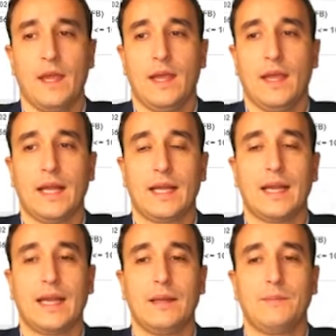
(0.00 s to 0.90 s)
En
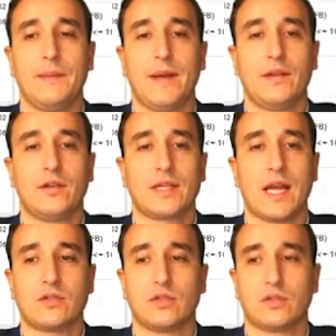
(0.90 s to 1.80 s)
el, en el, primero de los
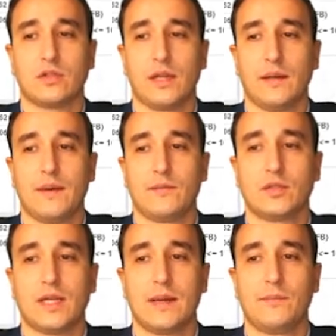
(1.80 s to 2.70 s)
casos eh,
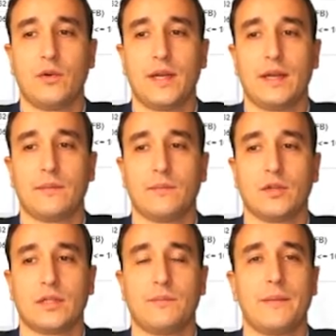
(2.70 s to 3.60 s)
vamos a poner
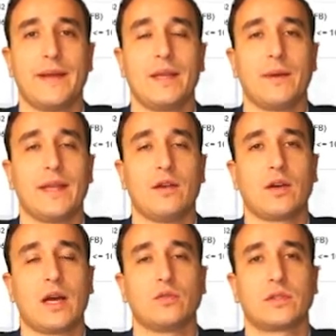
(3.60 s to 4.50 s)
pues, el primer nivel de
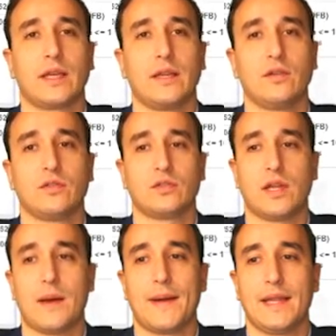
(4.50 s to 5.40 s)
knockout que nos
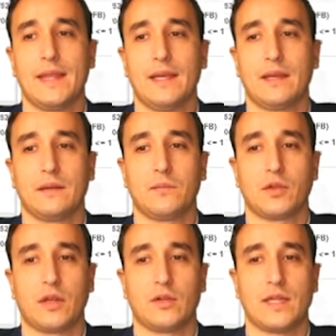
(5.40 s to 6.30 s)
aparece, que,
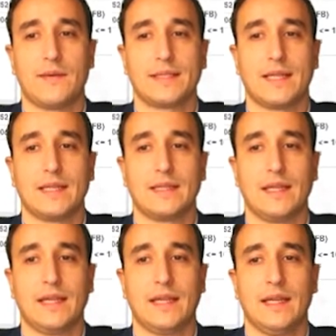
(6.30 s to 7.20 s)
porque pues, nos da
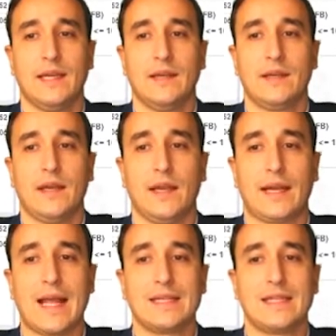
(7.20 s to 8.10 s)
bastante eh,
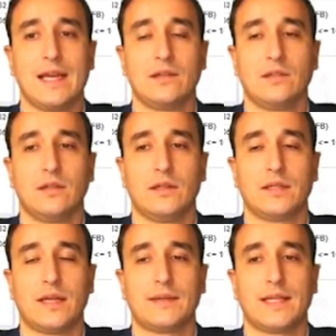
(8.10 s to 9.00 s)
cancha, ¿no?
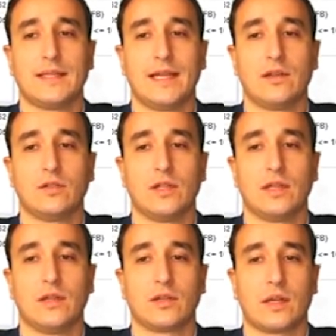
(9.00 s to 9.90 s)
está bastante lejos de
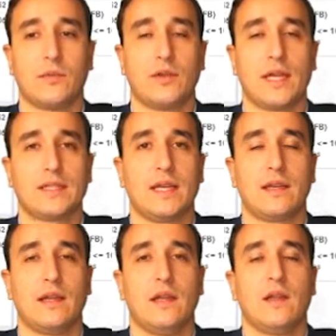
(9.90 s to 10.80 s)
lo que podría
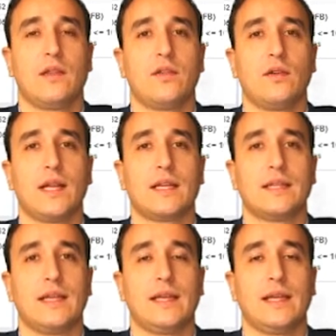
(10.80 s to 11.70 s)
ser zonas
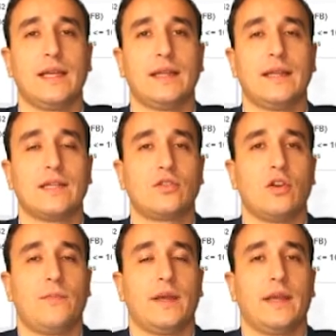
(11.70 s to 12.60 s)
de, de
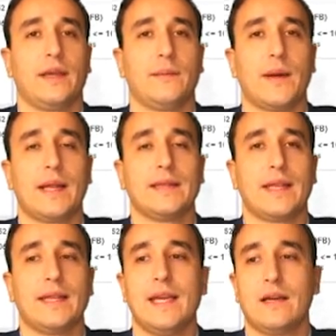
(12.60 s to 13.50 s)
stop eh, para
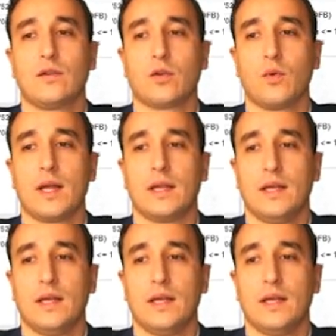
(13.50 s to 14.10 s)
entradía, con lo cual